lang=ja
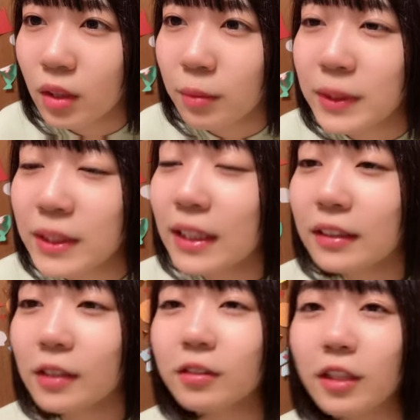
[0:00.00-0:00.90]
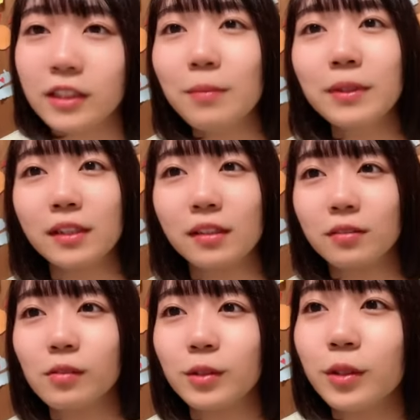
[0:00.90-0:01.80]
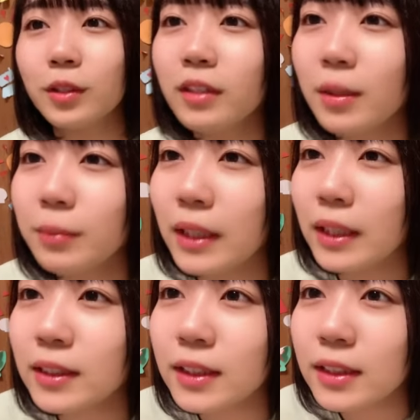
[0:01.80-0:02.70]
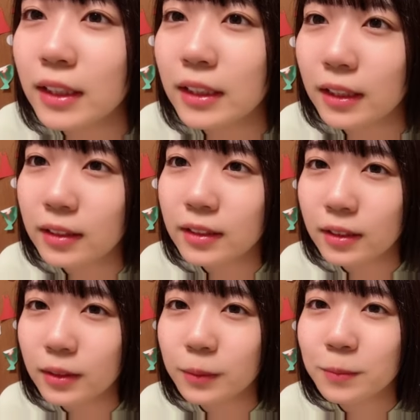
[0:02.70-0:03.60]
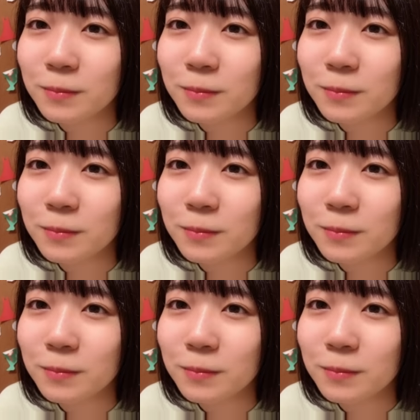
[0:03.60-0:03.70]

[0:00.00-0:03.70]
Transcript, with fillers: 目せか当たるの明日までなのそれはやばい汗汗案件じゃん